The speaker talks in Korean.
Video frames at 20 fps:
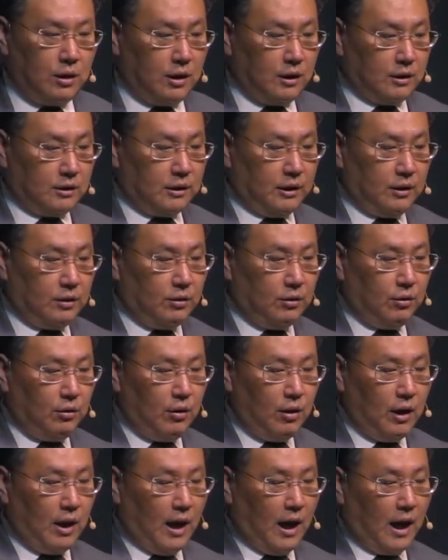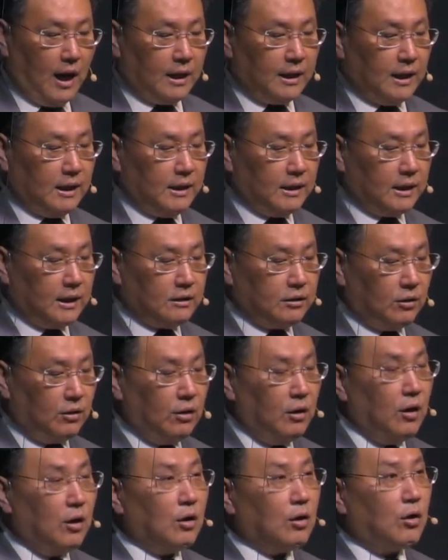그리고 하나님께서
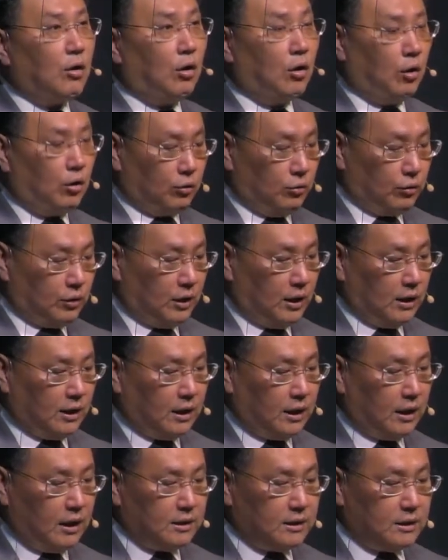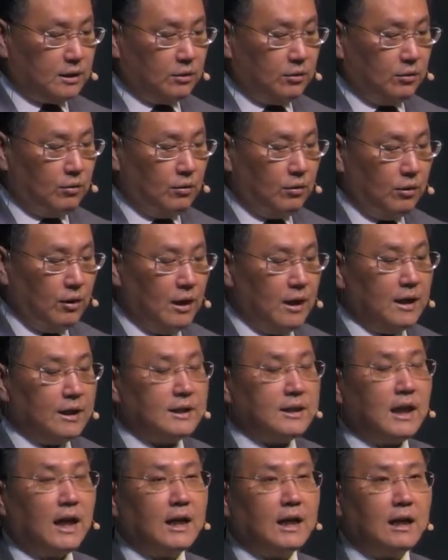거룩하게 하시고
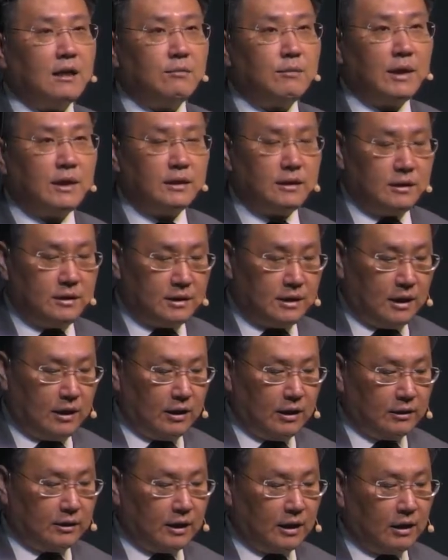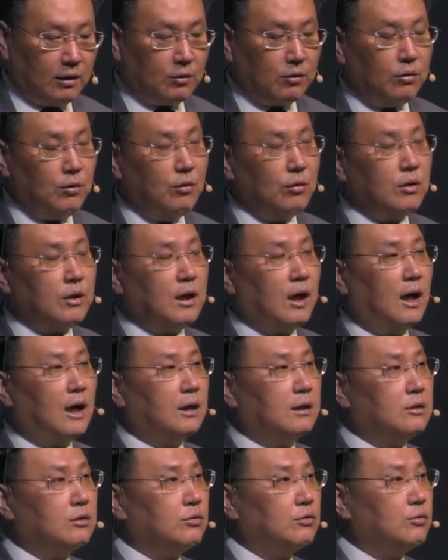사랑받는 자였다라고
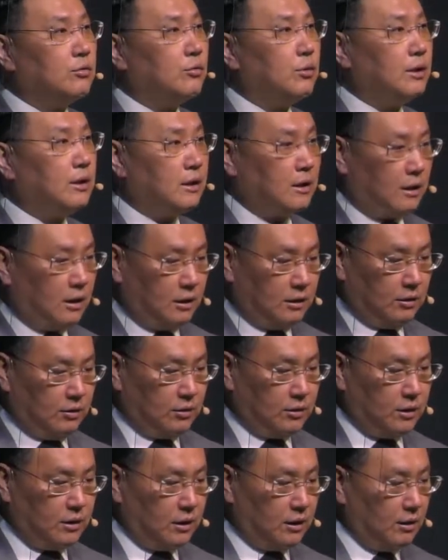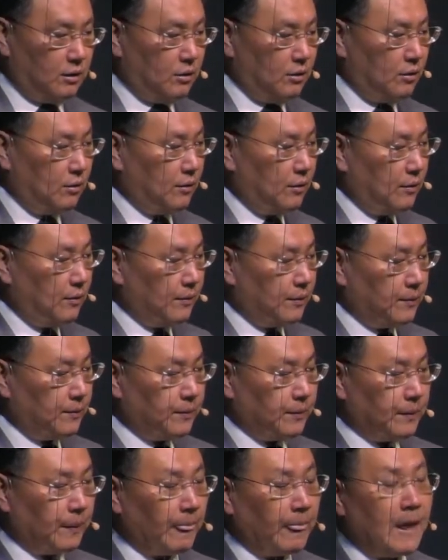가르쳐 주고 있다라는 것이에요.
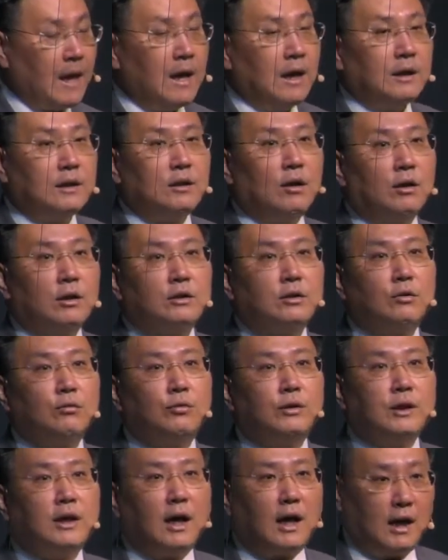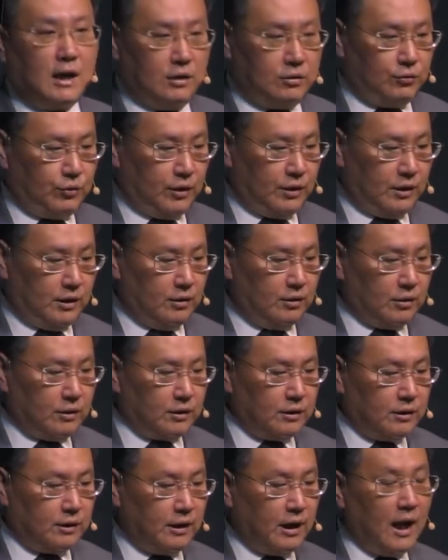여기서 우리가 알 수 있는
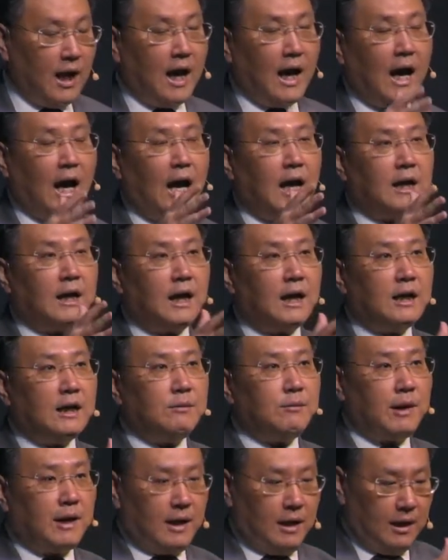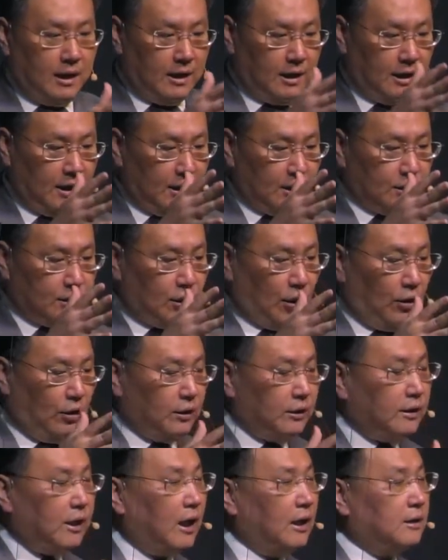것은 하나님의
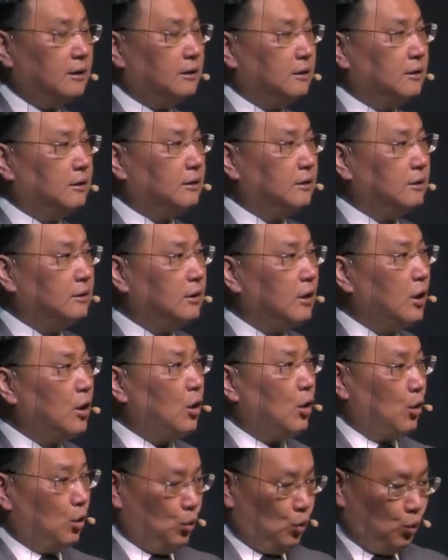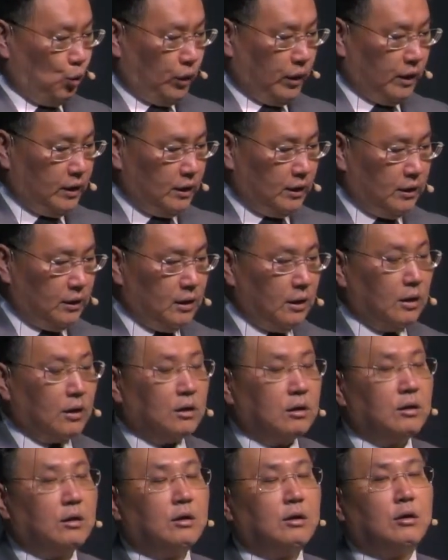선택은 우리를
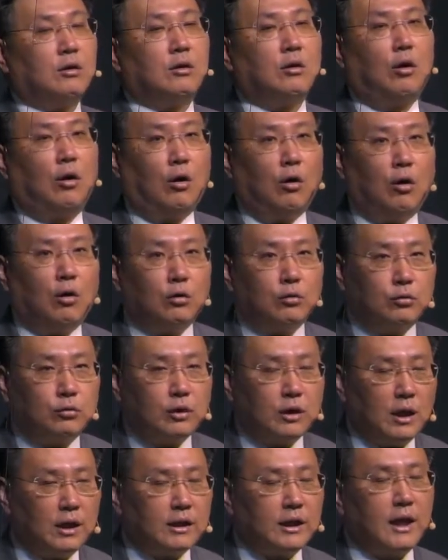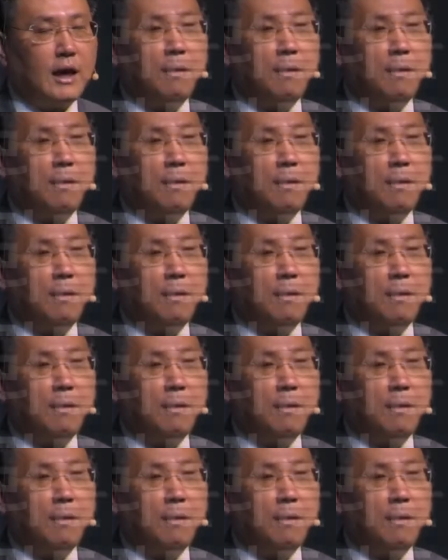거룩하게